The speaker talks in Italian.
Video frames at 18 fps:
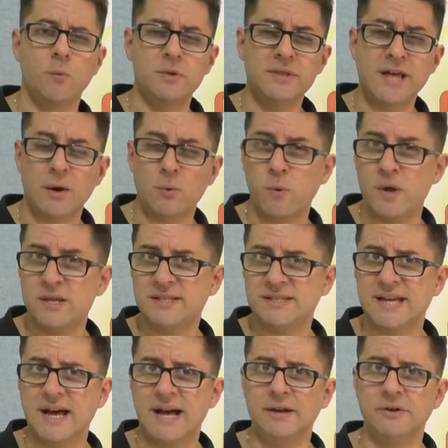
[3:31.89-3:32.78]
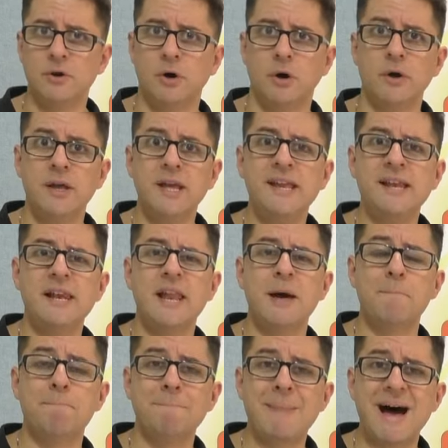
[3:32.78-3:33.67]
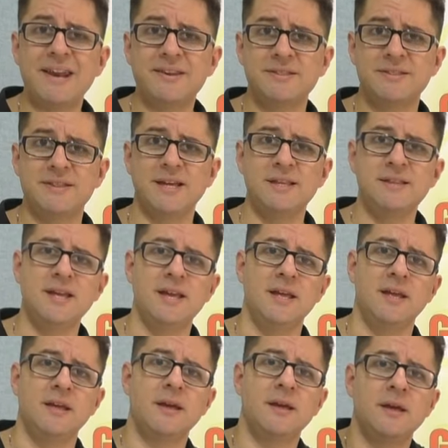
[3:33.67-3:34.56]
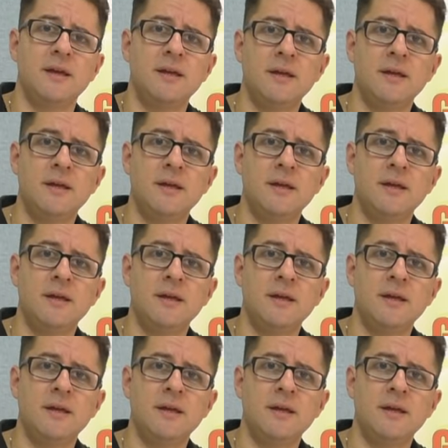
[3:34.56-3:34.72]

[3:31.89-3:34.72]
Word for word: da quest'anno il martedì